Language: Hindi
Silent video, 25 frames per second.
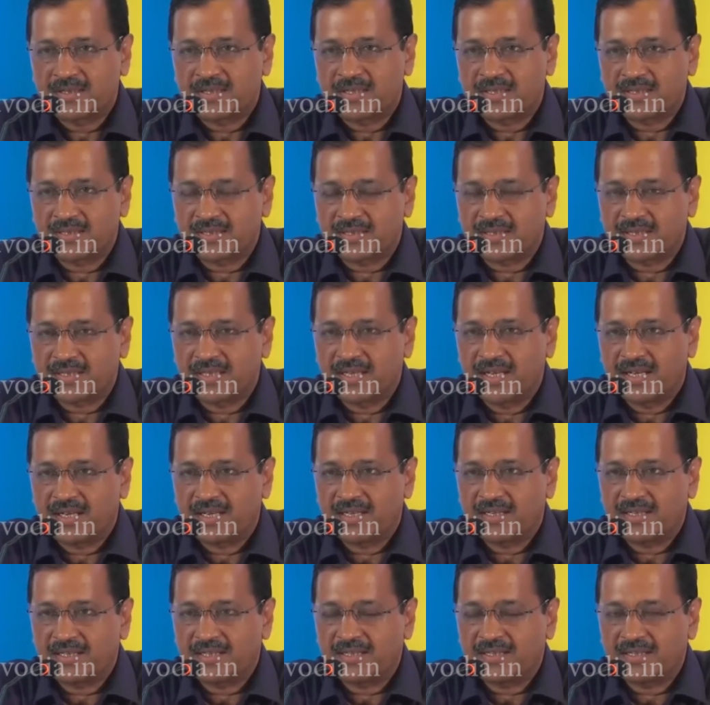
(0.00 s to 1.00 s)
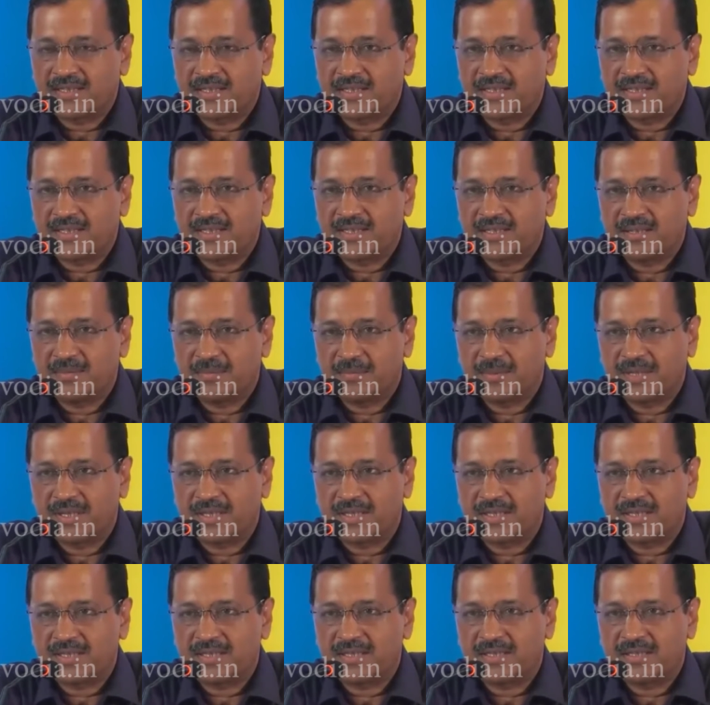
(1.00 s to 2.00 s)
तीसरी गारंटी दी थी
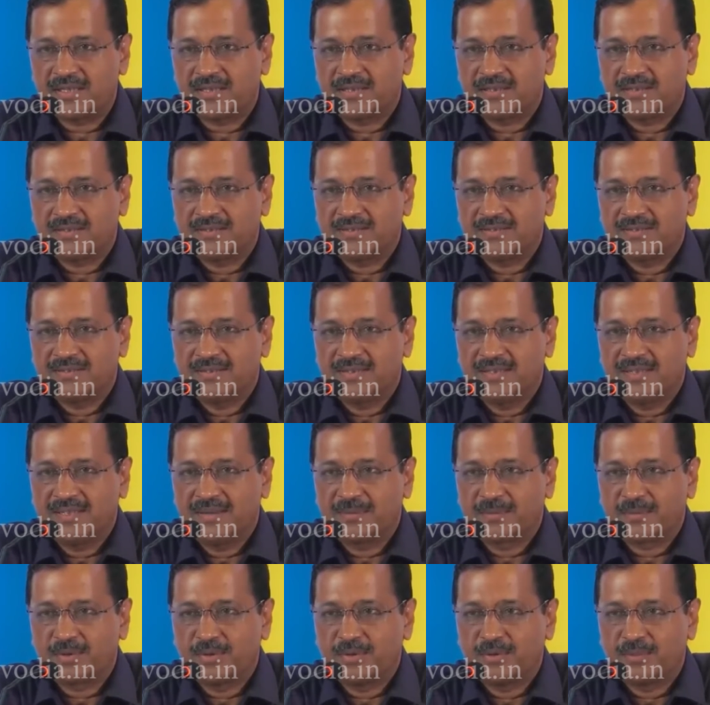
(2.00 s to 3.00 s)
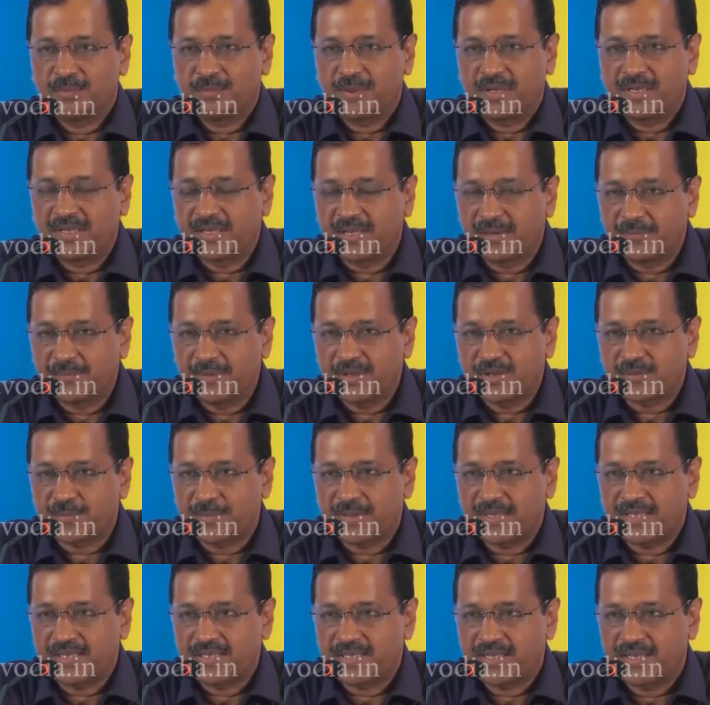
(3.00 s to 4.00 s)
हमने कि आपको पिलग्रिमेज
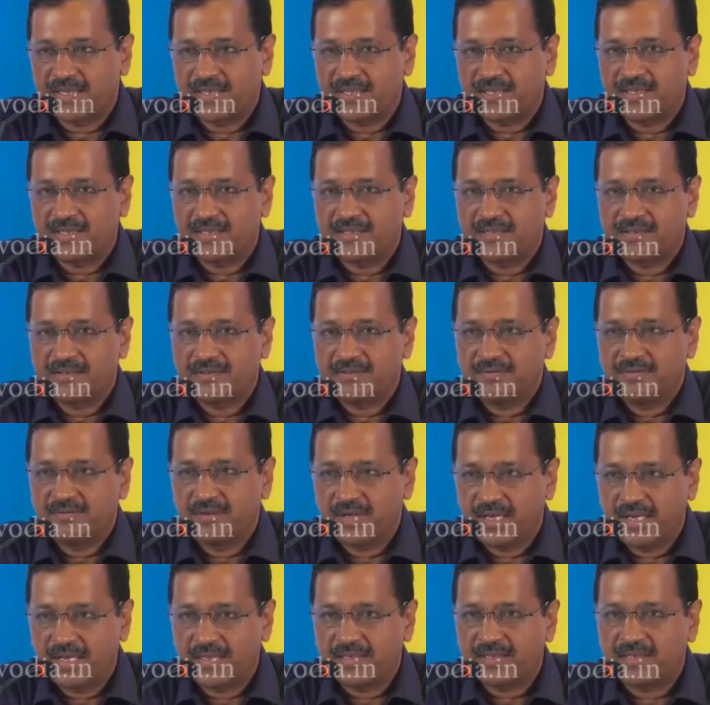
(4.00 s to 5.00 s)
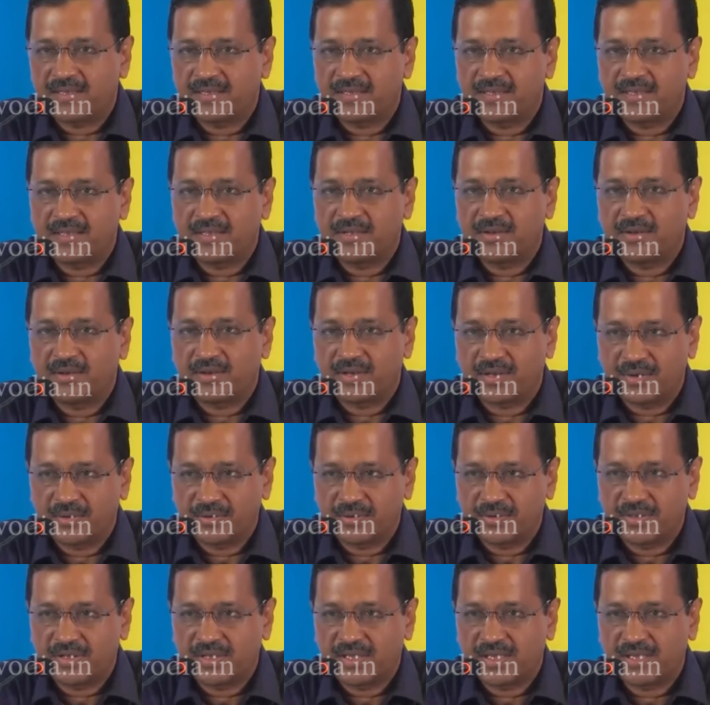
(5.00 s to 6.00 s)
पे ले जाएंगे वेलेंकनी और
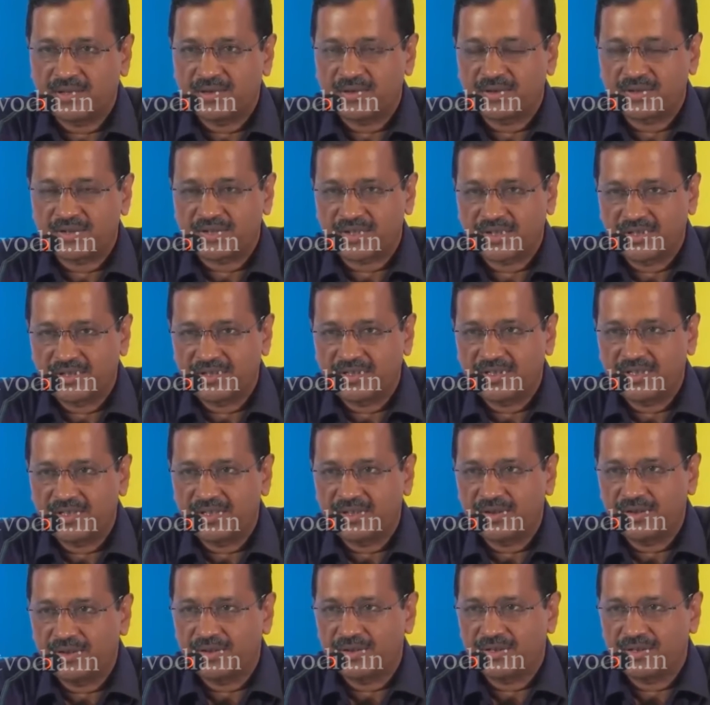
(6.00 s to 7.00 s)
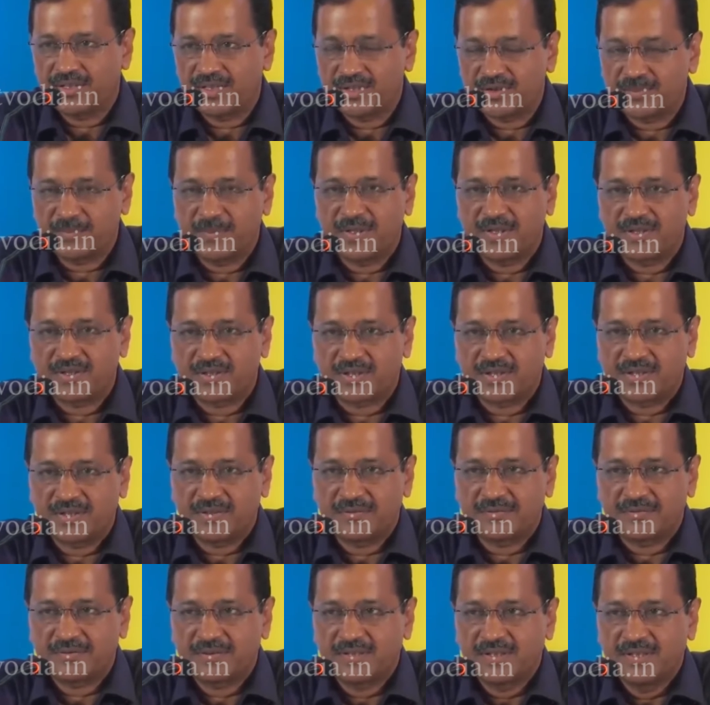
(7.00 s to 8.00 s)
अयोध्या और शिरडी और अजमेर
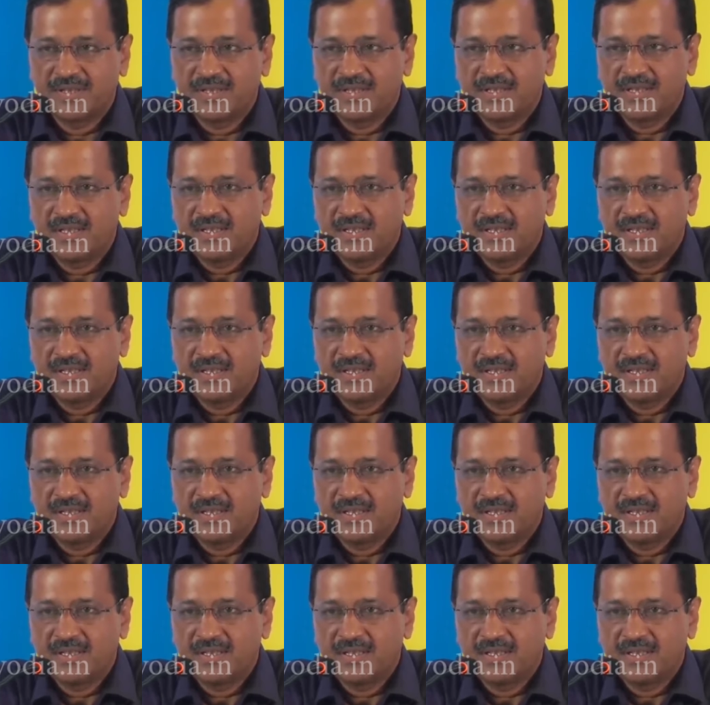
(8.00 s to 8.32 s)
शरीफ